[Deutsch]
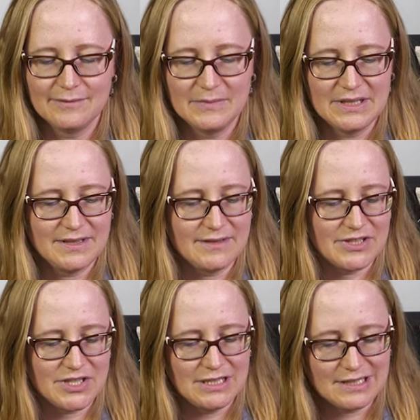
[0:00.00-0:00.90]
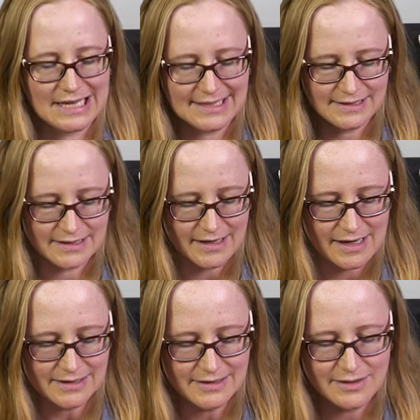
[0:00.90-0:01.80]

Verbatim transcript: mit verschiedenen einzelnen Karten.